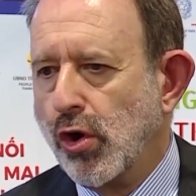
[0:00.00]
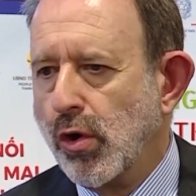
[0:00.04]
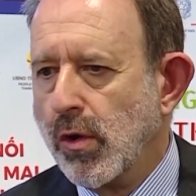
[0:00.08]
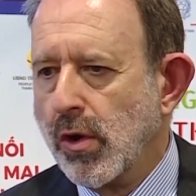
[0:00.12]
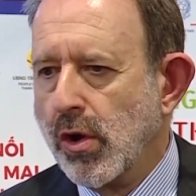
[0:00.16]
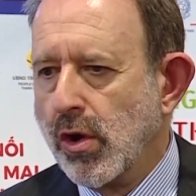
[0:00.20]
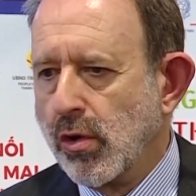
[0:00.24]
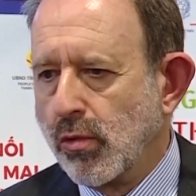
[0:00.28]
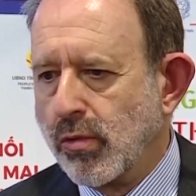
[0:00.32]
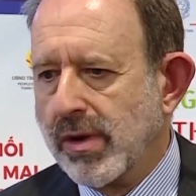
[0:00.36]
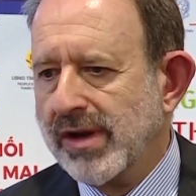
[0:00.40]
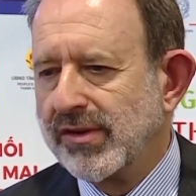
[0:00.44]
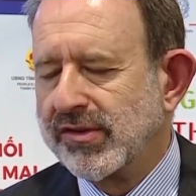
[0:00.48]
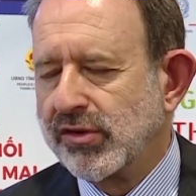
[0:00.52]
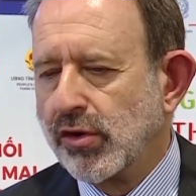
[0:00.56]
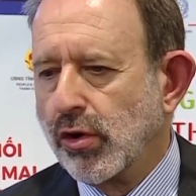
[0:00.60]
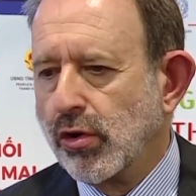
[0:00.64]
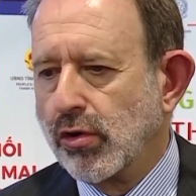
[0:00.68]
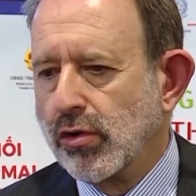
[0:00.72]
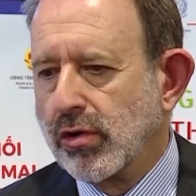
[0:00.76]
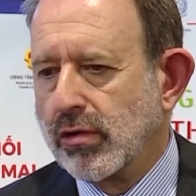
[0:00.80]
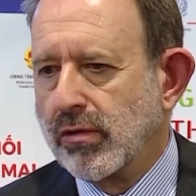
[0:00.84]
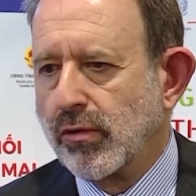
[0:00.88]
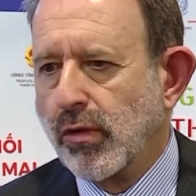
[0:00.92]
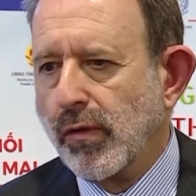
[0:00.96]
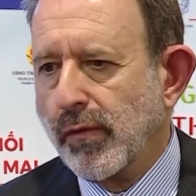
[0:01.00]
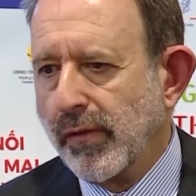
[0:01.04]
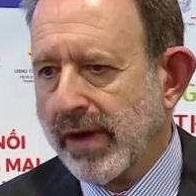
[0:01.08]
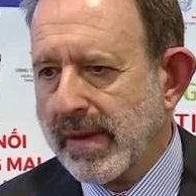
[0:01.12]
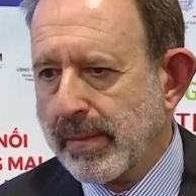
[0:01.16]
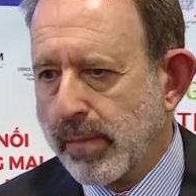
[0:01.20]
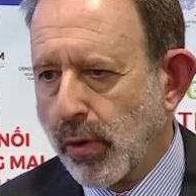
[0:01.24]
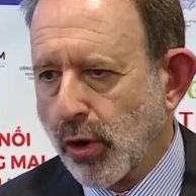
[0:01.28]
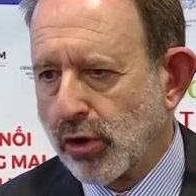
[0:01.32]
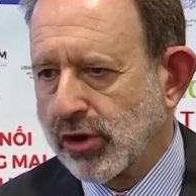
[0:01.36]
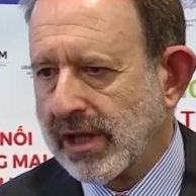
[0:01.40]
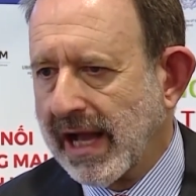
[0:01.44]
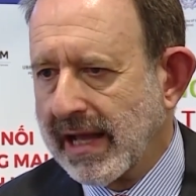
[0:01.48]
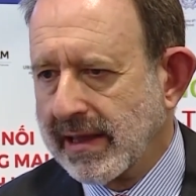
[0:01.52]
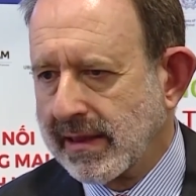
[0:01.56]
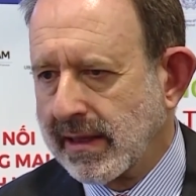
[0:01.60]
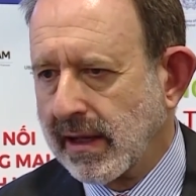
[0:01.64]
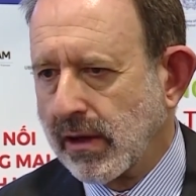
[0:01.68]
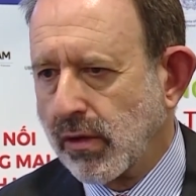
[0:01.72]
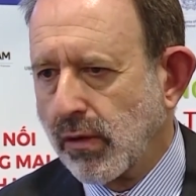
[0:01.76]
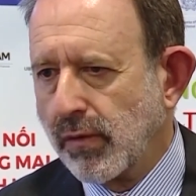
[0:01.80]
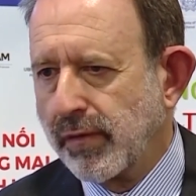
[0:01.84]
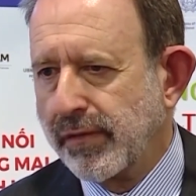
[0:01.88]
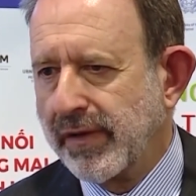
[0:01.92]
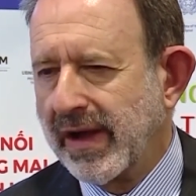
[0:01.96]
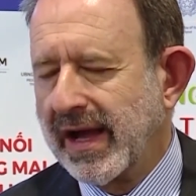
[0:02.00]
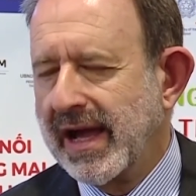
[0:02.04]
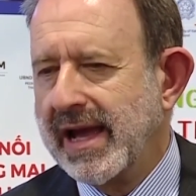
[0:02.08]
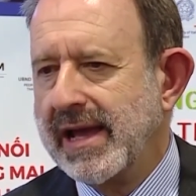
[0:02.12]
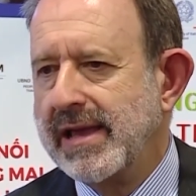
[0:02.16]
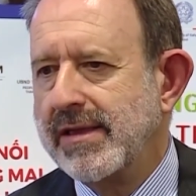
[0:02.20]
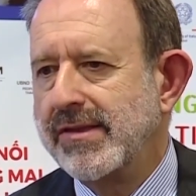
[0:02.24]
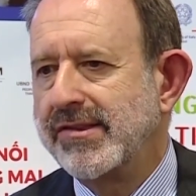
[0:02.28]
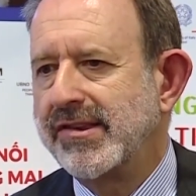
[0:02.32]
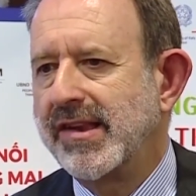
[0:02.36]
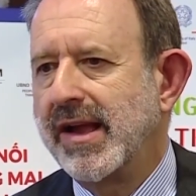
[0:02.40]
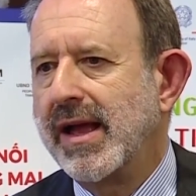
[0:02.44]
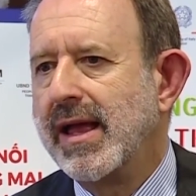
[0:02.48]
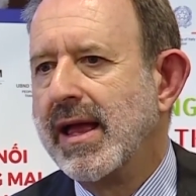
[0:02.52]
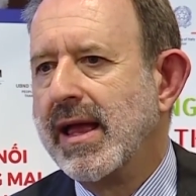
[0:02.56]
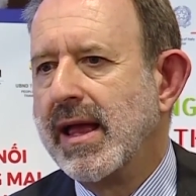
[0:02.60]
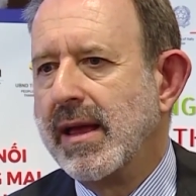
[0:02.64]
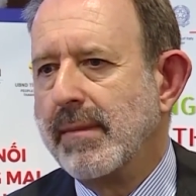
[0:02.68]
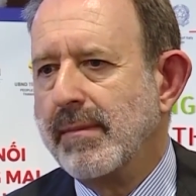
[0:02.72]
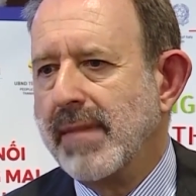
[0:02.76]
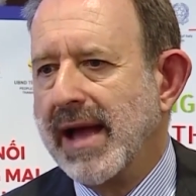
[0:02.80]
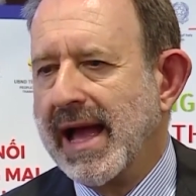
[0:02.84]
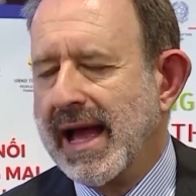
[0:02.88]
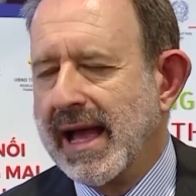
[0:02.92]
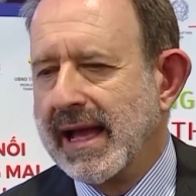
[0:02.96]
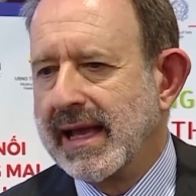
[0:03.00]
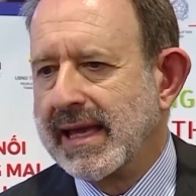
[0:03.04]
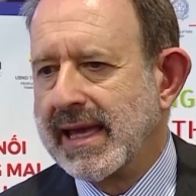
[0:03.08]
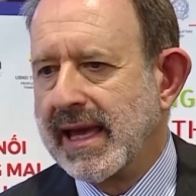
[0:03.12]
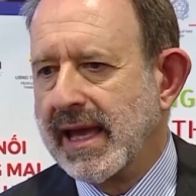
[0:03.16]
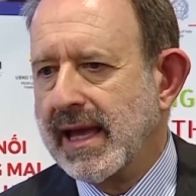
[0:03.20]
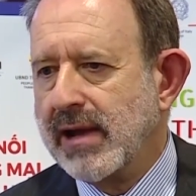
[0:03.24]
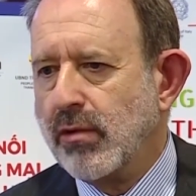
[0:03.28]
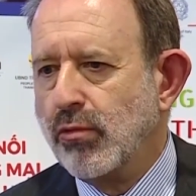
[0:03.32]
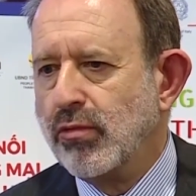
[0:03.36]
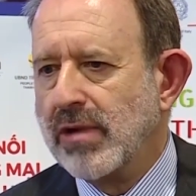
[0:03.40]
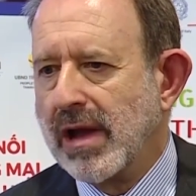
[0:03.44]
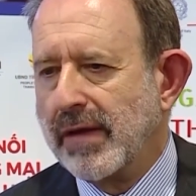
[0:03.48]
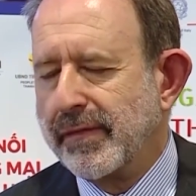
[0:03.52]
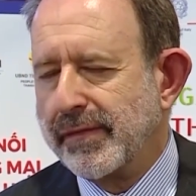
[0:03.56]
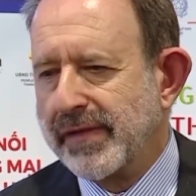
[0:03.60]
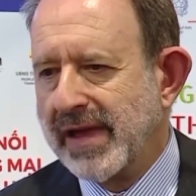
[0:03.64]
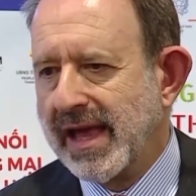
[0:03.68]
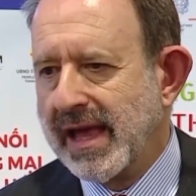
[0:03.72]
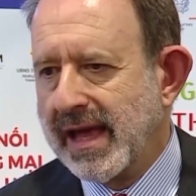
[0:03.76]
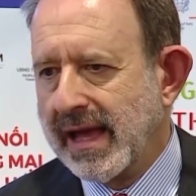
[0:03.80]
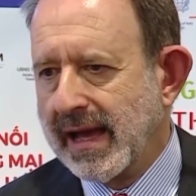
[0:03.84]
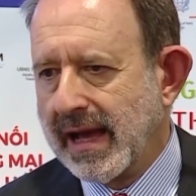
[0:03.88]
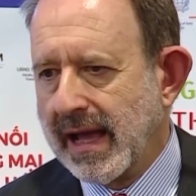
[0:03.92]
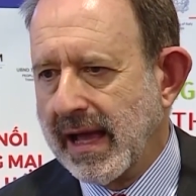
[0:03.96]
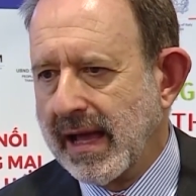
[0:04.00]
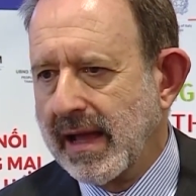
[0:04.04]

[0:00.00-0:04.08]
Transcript: uh, hoạt động trưng bày sản phẩm tiêu biểu của Italia và Thanh Hóa